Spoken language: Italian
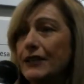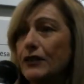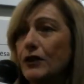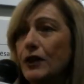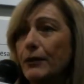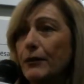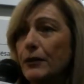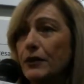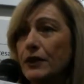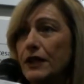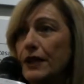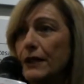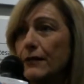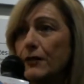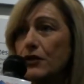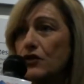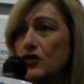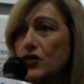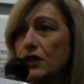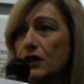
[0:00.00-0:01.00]
noi la porteremo
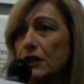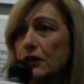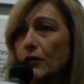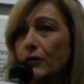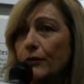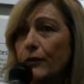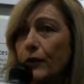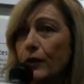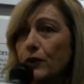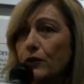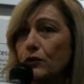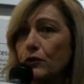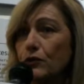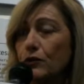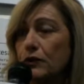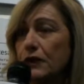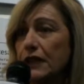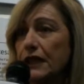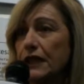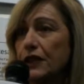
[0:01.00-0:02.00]
in giro un po' in tutto
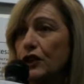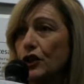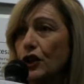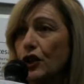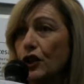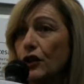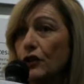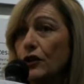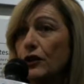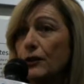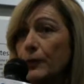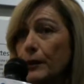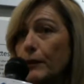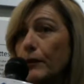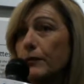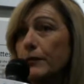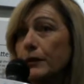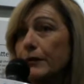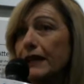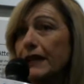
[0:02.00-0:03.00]
il territorio e
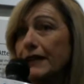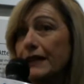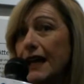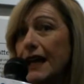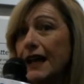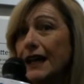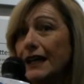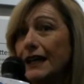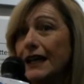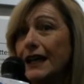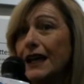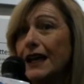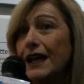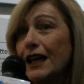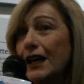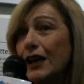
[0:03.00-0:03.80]
probabilmente anche